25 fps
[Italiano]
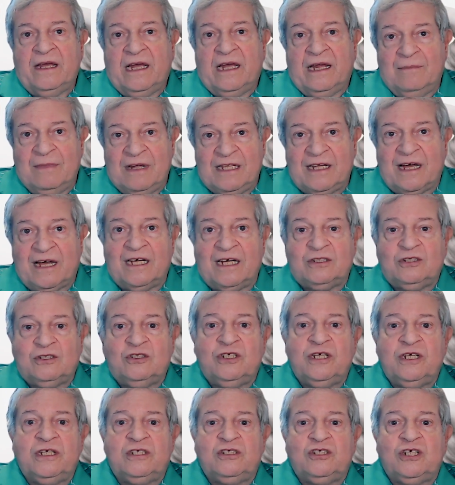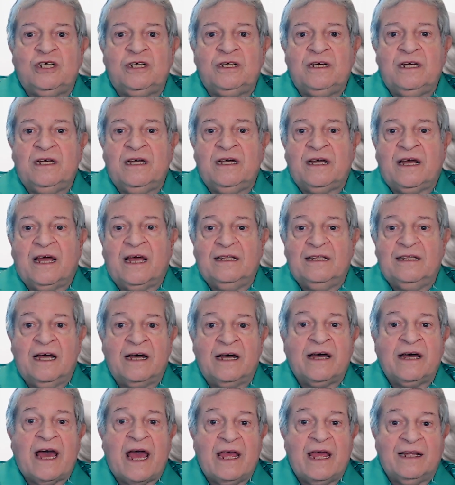Il Midrash dice che
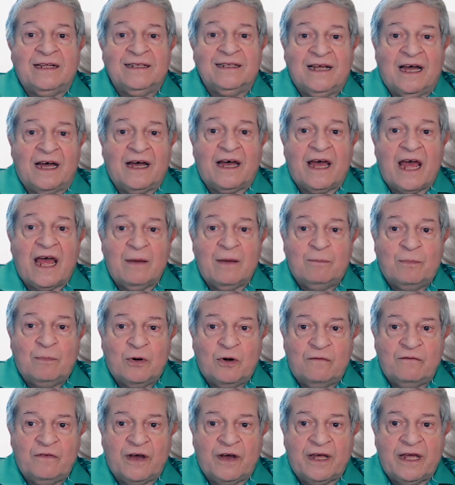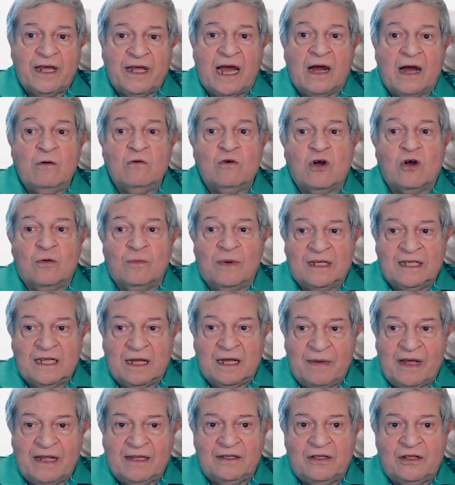dare, dare ai poveri è un
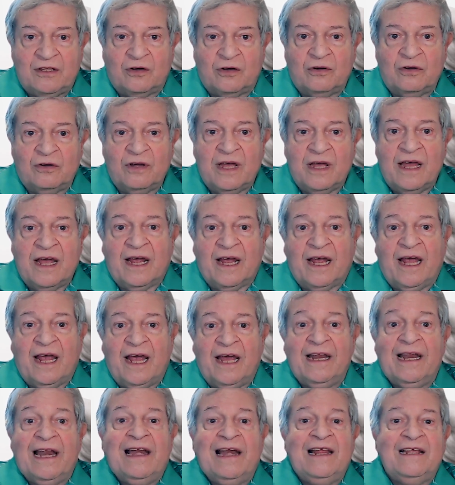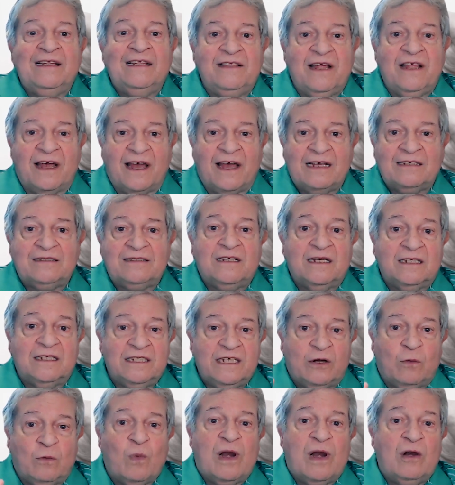comandamento che è nell'interesse
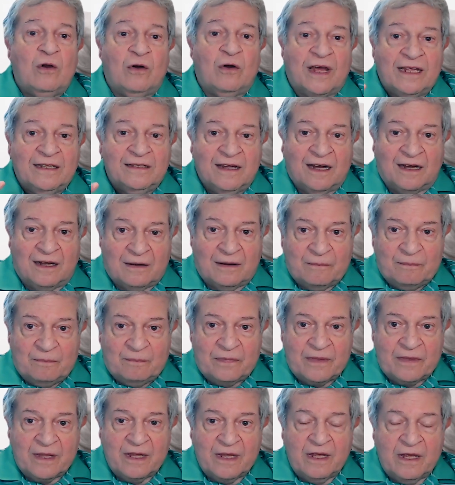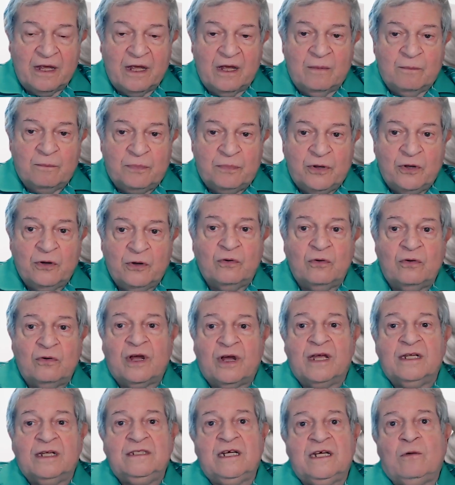di quello che dà più
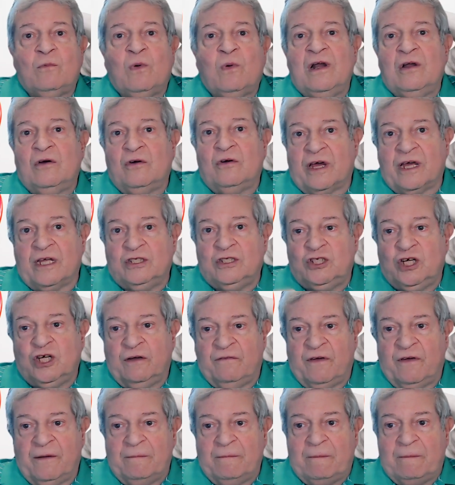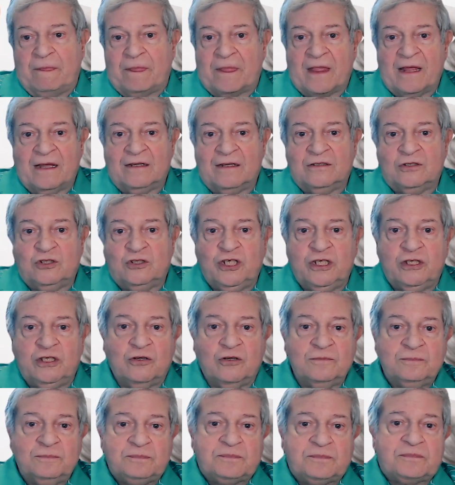che di quello che riceve.
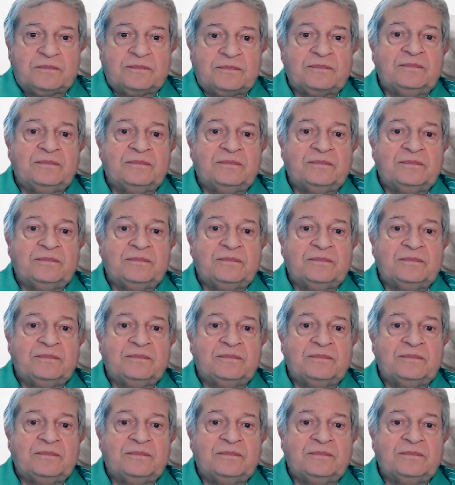Cito,